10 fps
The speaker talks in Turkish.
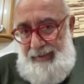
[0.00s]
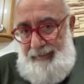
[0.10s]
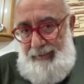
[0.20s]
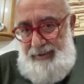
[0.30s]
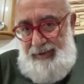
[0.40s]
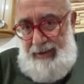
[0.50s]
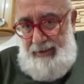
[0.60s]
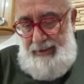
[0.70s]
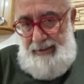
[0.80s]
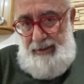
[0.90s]
bir
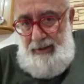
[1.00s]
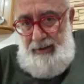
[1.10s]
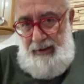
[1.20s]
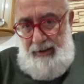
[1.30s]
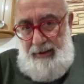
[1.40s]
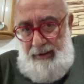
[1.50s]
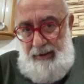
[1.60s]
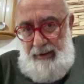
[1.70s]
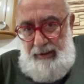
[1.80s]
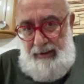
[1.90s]
şeydir,
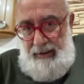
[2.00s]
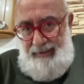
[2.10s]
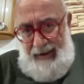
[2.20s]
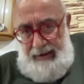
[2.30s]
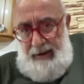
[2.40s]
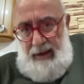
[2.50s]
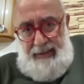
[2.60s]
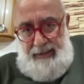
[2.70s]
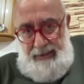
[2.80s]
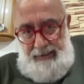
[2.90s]
e,
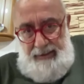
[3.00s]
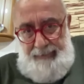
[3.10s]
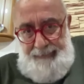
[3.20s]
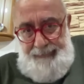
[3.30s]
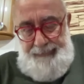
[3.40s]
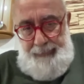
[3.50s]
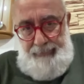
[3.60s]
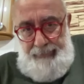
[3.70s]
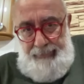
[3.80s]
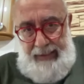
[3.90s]
tarikattır.
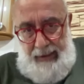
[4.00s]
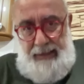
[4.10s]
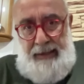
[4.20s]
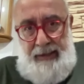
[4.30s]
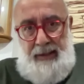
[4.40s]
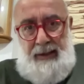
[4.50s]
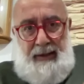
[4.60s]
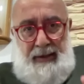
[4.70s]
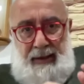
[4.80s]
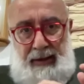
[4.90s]
Yani
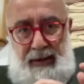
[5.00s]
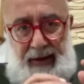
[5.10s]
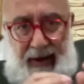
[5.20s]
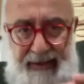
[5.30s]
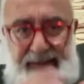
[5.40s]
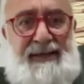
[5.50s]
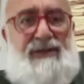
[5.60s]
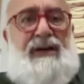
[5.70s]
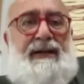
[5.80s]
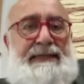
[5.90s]

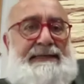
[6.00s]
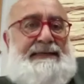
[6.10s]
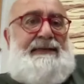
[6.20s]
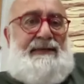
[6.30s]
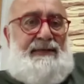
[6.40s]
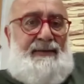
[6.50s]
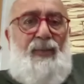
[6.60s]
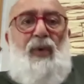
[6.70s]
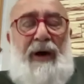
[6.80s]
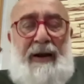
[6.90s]
kayıtsız şartsız
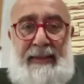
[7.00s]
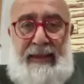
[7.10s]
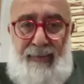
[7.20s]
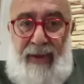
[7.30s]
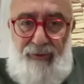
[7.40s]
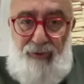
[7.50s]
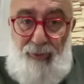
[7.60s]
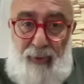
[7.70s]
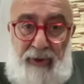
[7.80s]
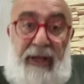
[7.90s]
bu partiye
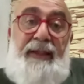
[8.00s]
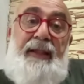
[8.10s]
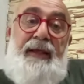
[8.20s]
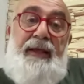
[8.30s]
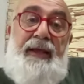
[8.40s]
mensup olan